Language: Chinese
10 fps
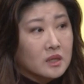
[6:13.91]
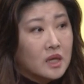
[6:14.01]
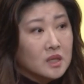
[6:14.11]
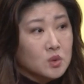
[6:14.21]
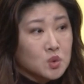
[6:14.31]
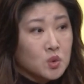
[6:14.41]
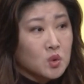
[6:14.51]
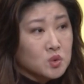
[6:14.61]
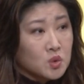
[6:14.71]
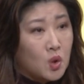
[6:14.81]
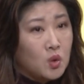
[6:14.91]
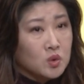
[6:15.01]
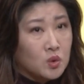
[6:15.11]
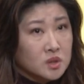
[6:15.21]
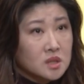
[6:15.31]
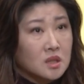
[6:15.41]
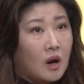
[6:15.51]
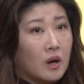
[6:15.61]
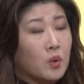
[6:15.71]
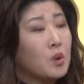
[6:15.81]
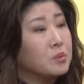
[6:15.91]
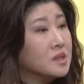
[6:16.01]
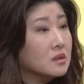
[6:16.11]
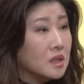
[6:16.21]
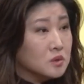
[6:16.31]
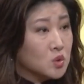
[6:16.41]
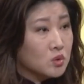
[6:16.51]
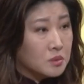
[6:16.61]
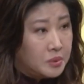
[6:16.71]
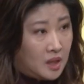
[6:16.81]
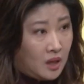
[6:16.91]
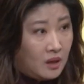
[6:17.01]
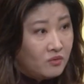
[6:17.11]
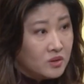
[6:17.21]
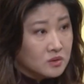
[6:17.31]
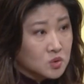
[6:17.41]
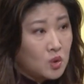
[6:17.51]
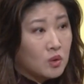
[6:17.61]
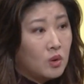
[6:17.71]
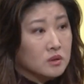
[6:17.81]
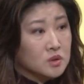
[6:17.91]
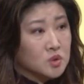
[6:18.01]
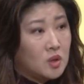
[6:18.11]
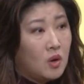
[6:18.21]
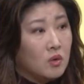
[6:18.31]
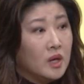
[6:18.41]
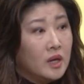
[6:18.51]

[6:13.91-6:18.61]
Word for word: 那例如说有时候有一些小孩会有比较严重的 behavior 的状况的时候，